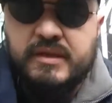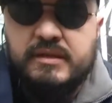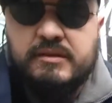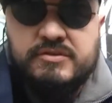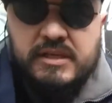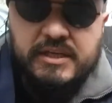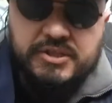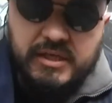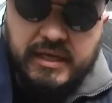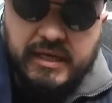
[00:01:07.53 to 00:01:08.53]
Então se ele
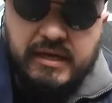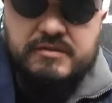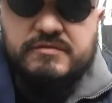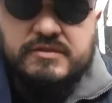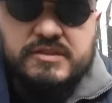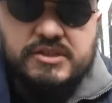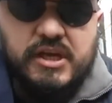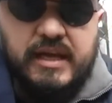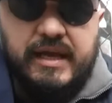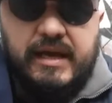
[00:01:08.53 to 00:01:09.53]
achar legal, se vocês
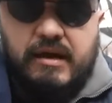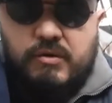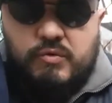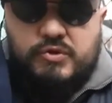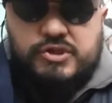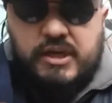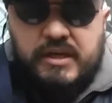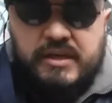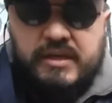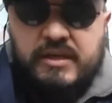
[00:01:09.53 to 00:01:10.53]
acharem legal, curte
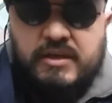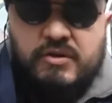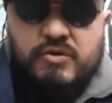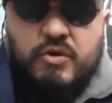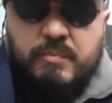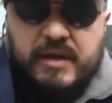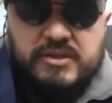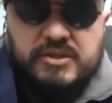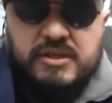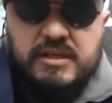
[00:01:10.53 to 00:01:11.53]
aí,
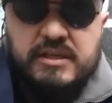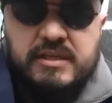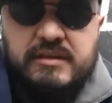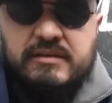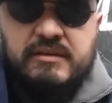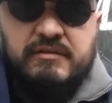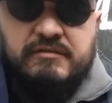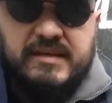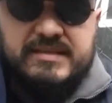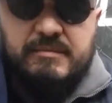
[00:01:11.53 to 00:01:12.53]
compartilha,
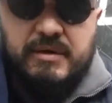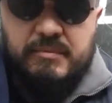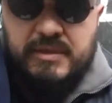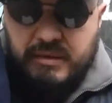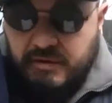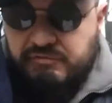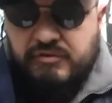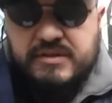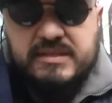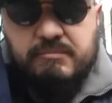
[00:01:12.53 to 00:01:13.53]
faz a mão, me dá uma
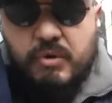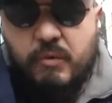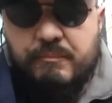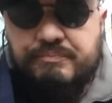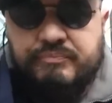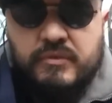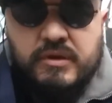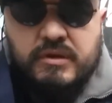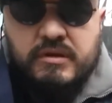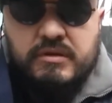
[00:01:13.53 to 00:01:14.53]
força. Bom,
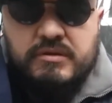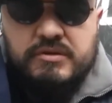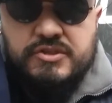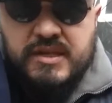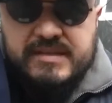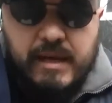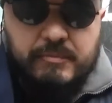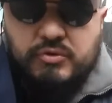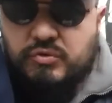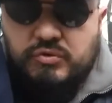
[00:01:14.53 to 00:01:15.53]
já
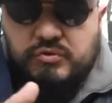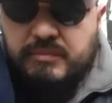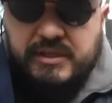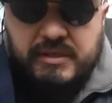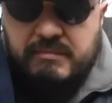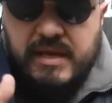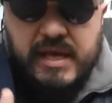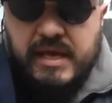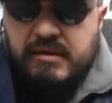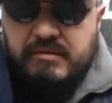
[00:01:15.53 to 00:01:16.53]
sabe tudo, manda
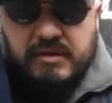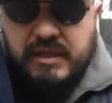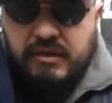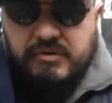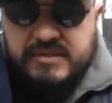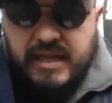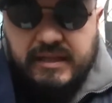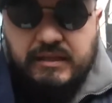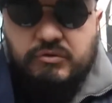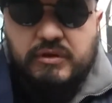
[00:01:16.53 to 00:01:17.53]
e-mail, aquela coisa
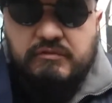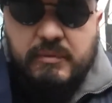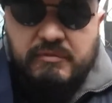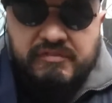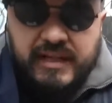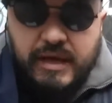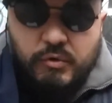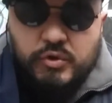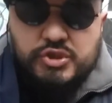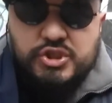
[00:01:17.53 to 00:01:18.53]
arada toda. Vamos falar
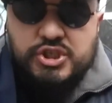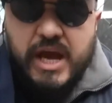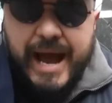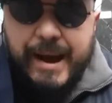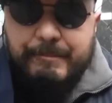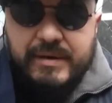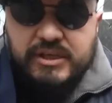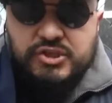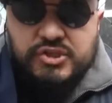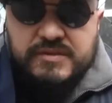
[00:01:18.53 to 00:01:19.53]
hoje de
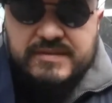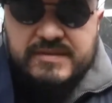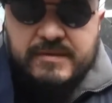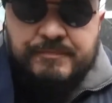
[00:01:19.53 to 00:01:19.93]
amantes.